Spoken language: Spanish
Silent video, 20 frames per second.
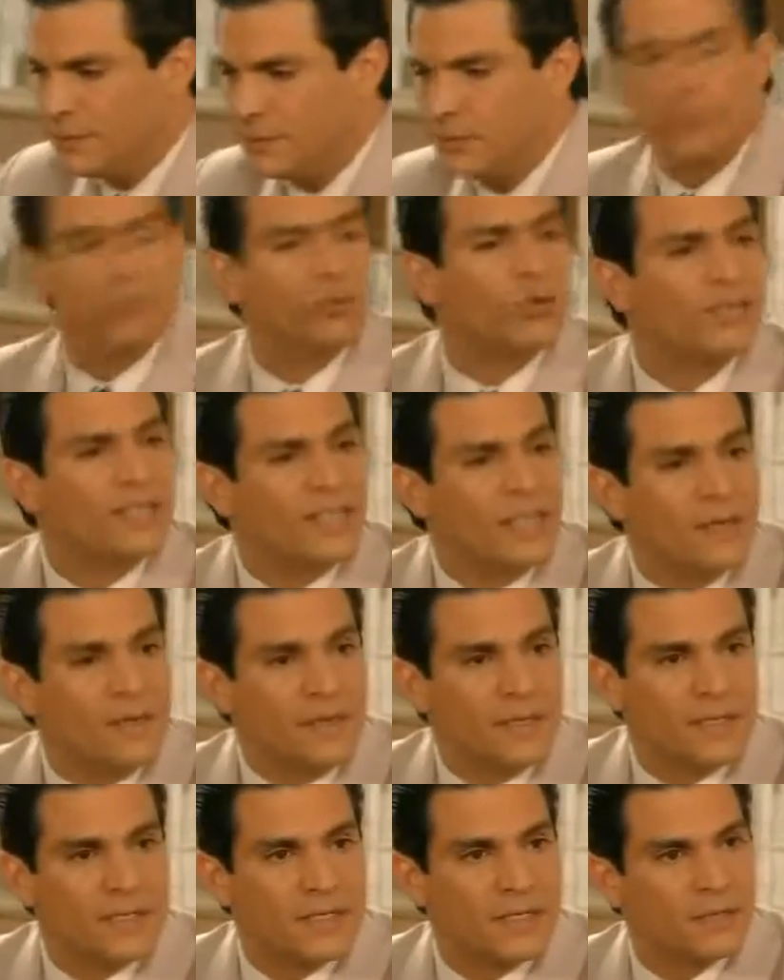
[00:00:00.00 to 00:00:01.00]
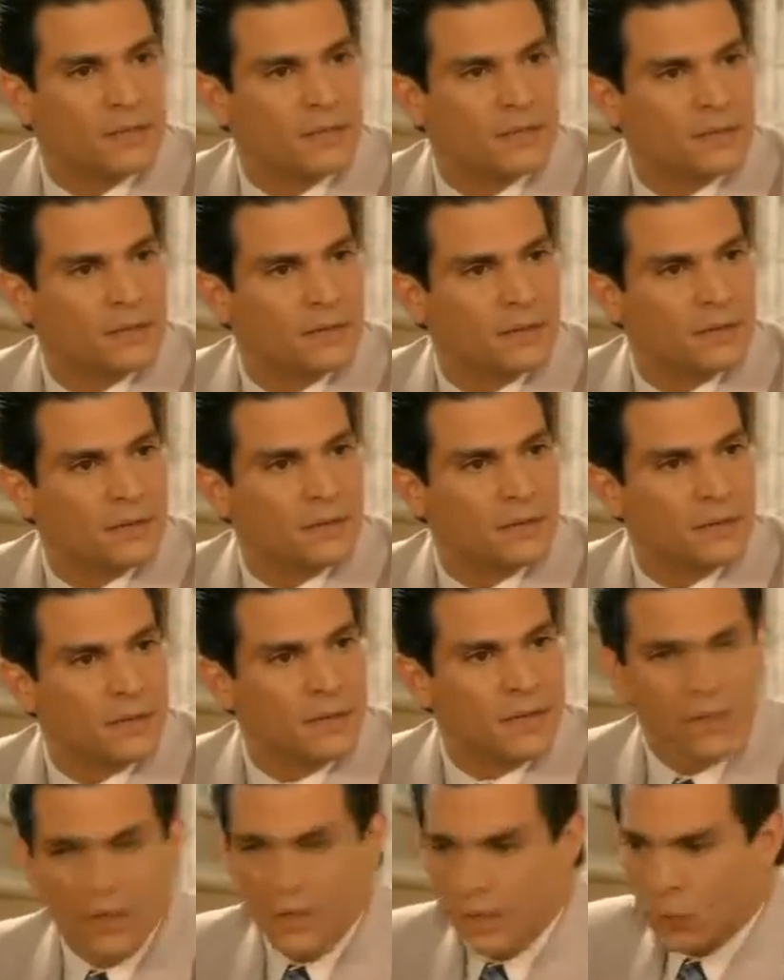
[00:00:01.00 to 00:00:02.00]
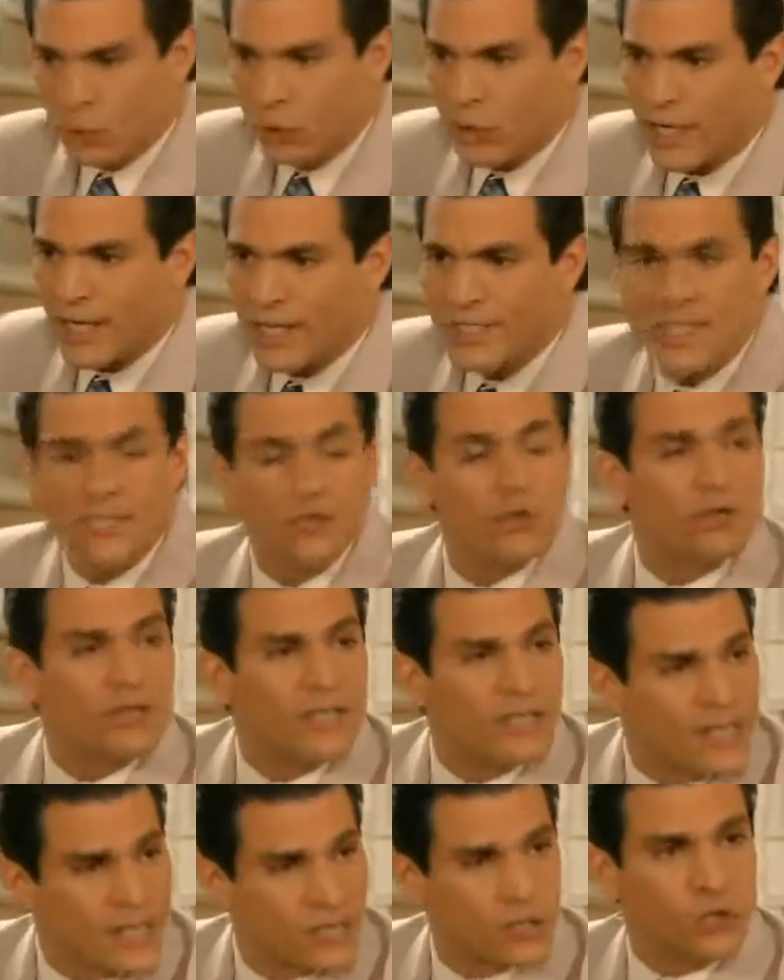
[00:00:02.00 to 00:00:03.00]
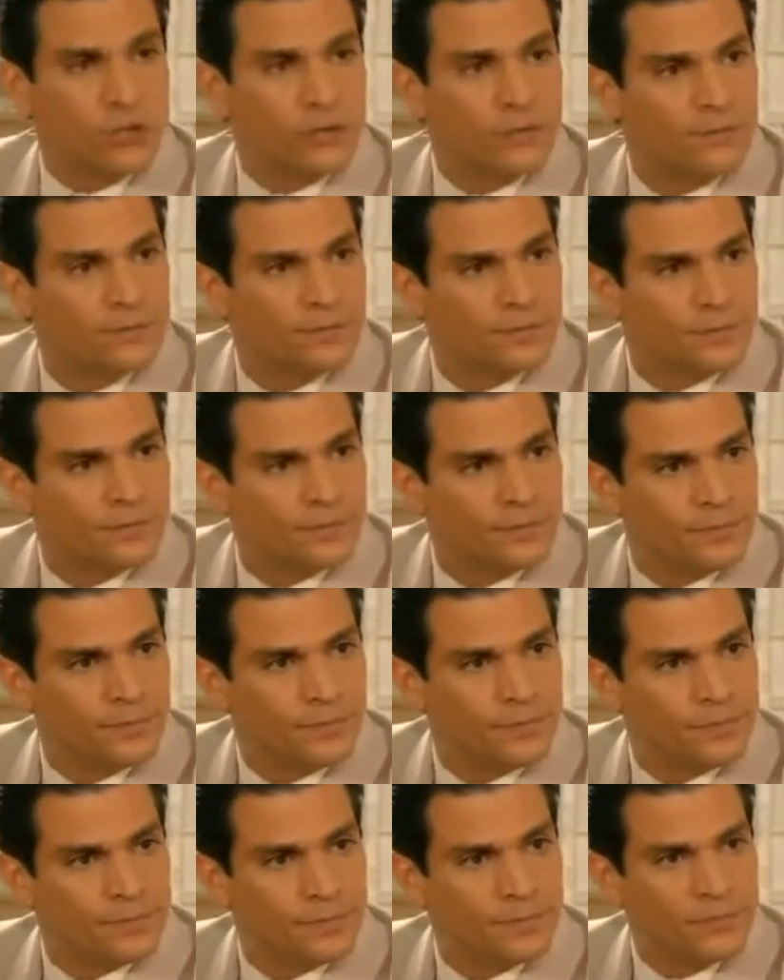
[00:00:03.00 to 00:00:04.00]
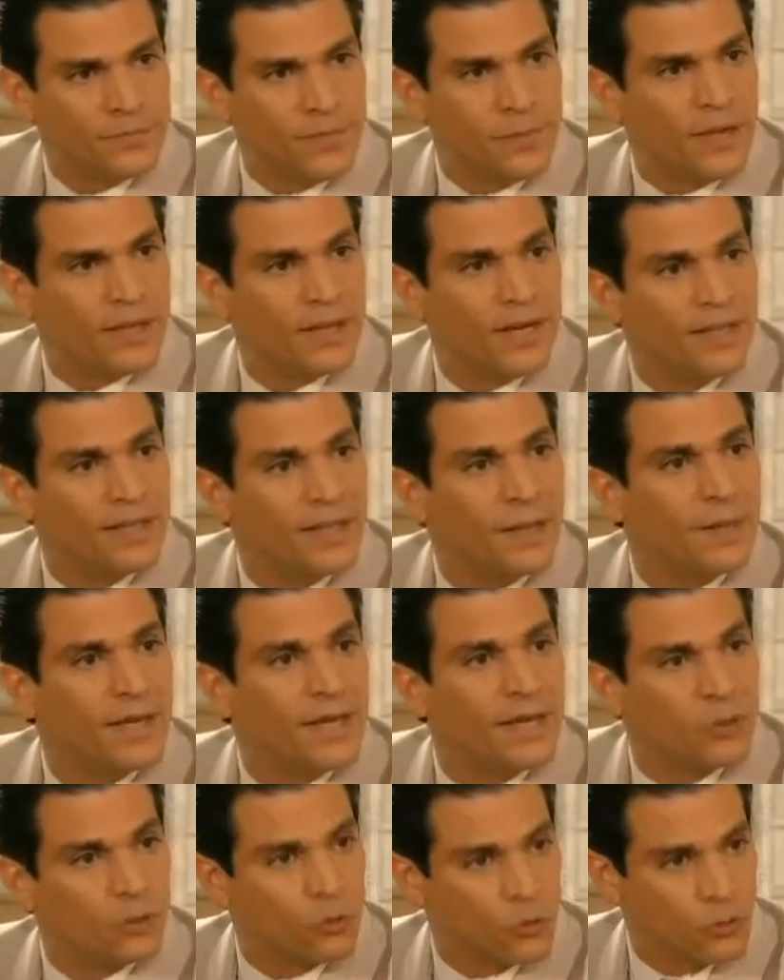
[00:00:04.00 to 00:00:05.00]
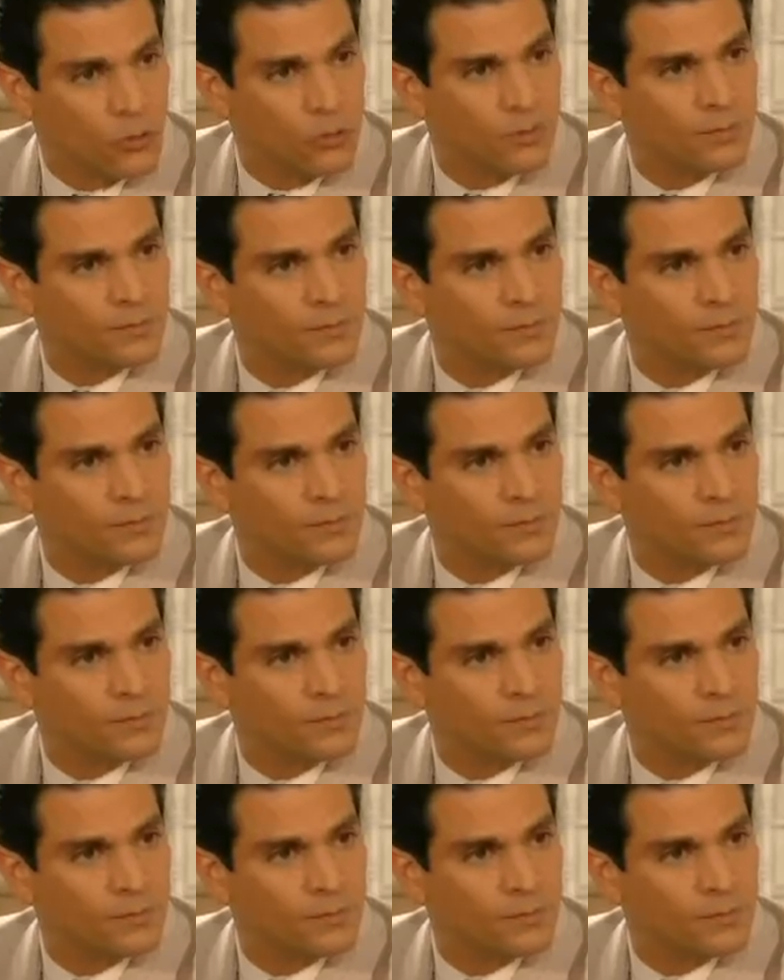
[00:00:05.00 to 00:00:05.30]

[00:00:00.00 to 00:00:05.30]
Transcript: Tú no entiendes. Tú te casas con Ignacio. De Margarita me encargo yo.